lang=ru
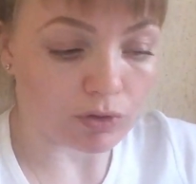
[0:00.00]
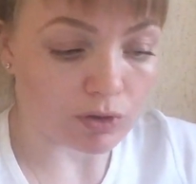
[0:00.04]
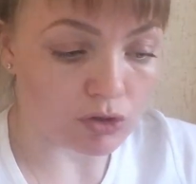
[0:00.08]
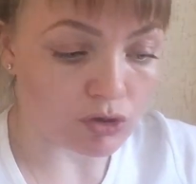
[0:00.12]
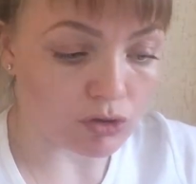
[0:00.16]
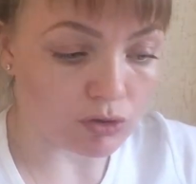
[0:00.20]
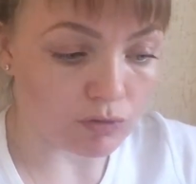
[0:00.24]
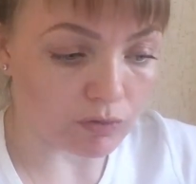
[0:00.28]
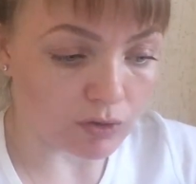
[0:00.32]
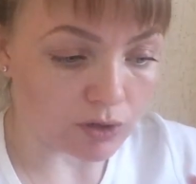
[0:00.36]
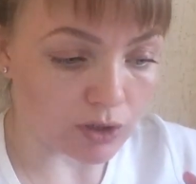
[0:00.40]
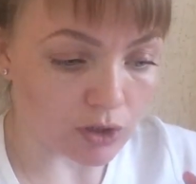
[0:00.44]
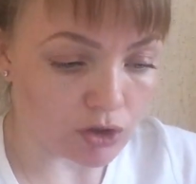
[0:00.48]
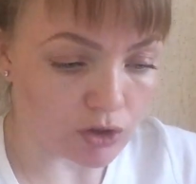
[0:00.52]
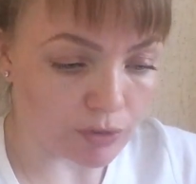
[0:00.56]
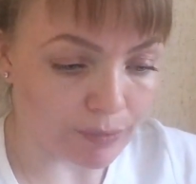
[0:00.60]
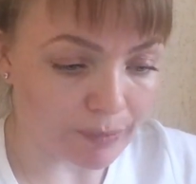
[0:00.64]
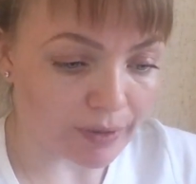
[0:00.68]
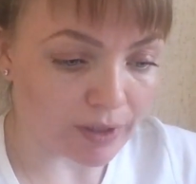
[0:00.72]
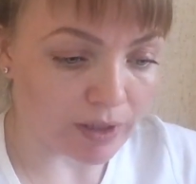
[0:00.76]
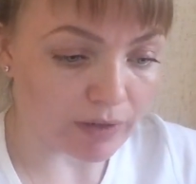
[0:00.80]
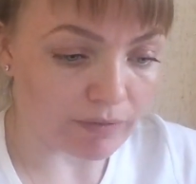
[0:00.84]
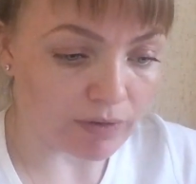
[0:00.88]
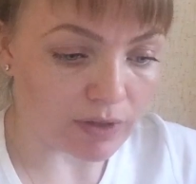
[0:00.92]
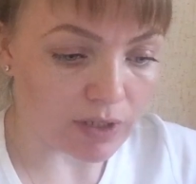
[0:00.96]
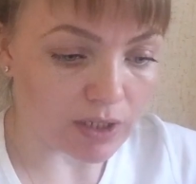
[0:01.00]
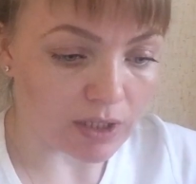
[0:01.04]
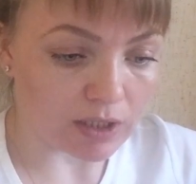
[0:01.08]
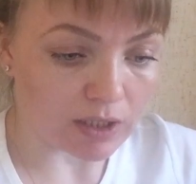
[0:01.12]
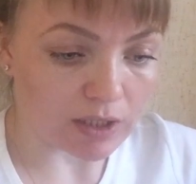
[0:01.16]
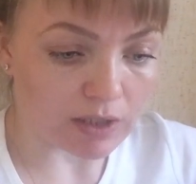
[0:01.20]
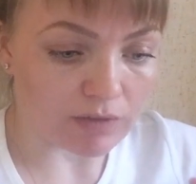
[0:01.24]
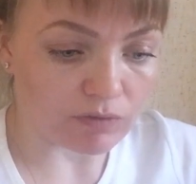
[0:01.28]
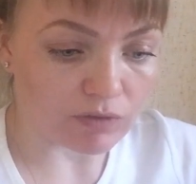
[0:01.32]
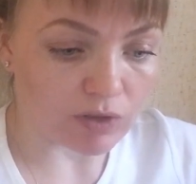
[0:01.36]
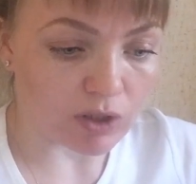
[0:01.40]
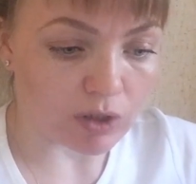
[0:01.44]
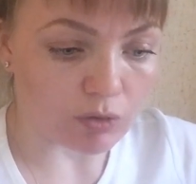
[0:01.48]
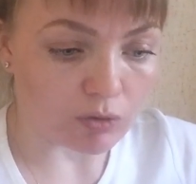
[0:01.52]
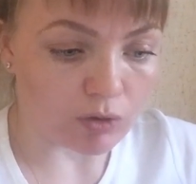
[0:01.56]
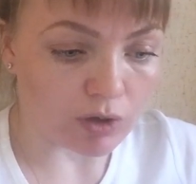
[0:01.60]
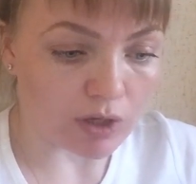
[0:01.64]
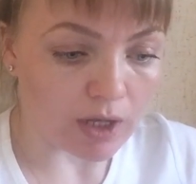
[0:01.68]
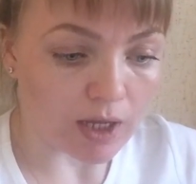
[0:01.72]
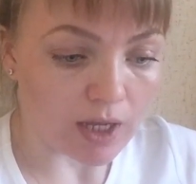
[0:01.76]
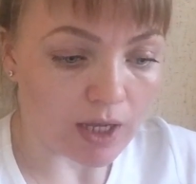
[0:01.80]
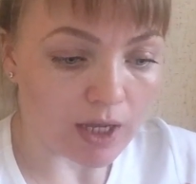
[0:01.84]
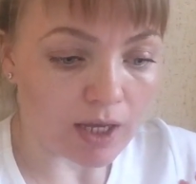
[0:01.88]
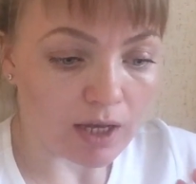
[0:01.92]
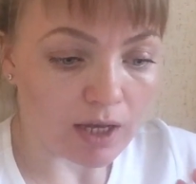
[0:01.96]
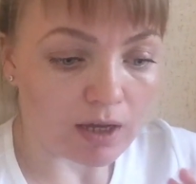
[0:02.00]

Так что вот, о чем я говорила. И второе,